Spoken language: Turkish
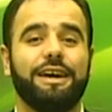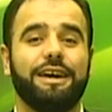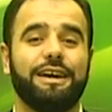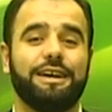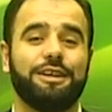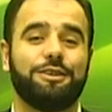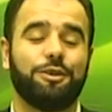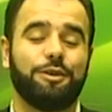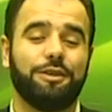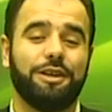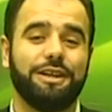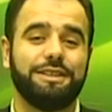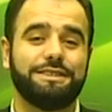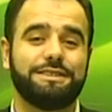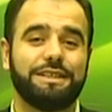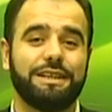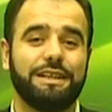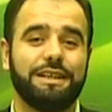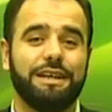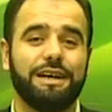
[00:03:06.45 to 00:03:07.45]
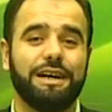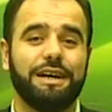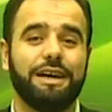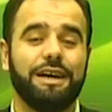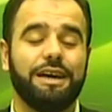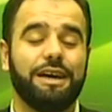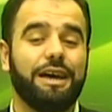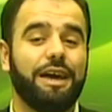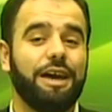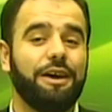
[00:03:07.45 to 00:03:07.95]
E, dolayısıyla
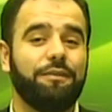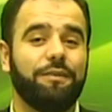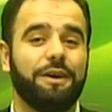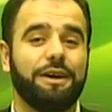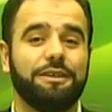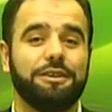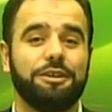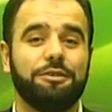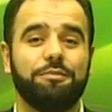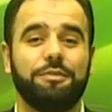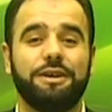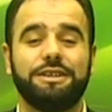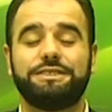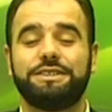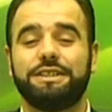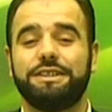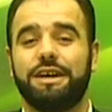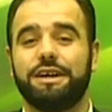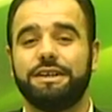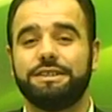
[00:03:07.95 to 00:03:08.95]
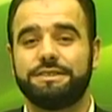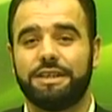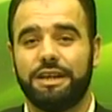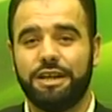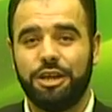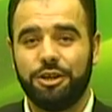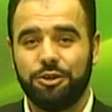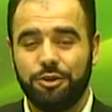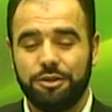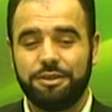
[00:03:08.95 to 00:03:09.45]
efendim Mescid-i
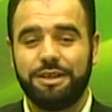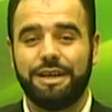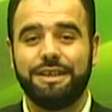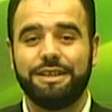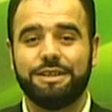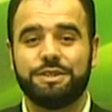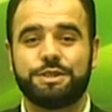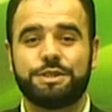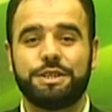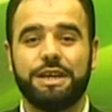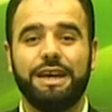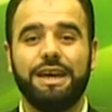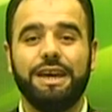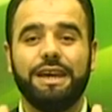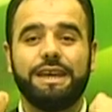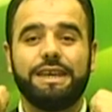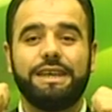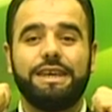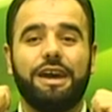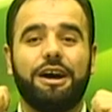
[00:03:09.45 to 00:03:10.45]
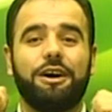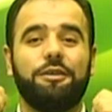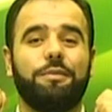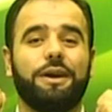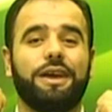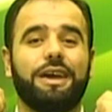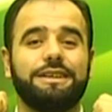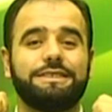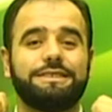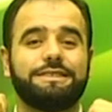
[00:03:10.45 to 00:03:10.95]
Aksa'ya yönelince
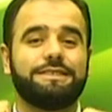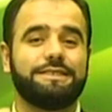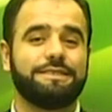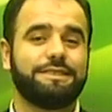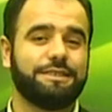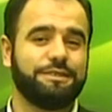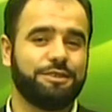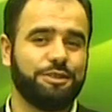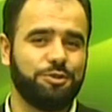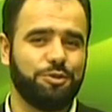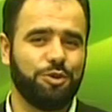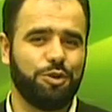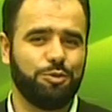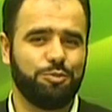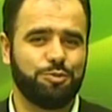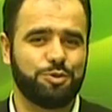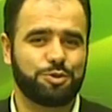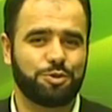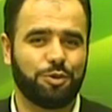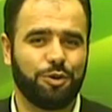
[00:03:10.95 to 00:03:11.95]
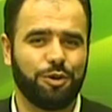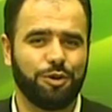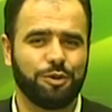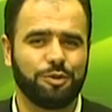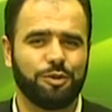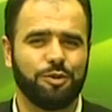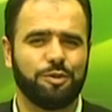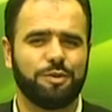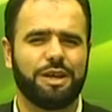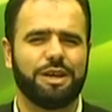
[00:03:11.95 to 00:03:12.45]
Kabe'ye sırtını dönmüş
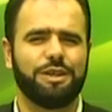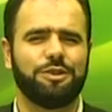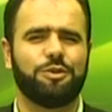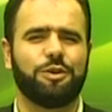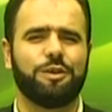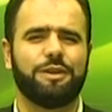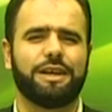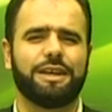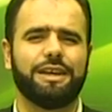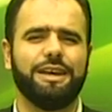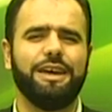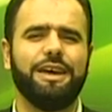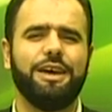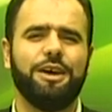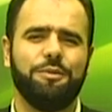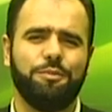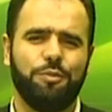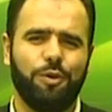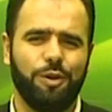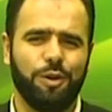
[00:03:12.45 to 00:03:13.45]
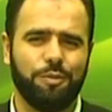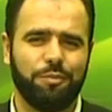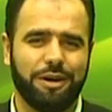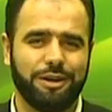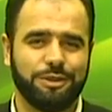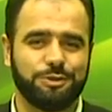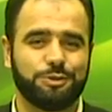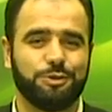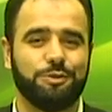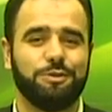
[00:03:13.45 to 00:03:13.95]
olduğundan dolayı böyle
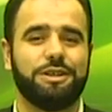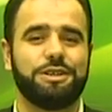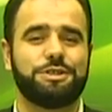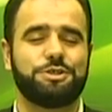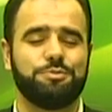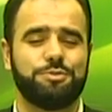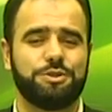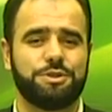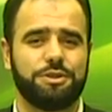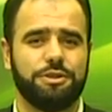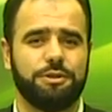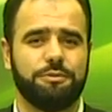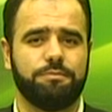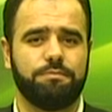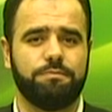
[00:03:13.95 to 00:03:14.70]
mahzunlaşmıştı.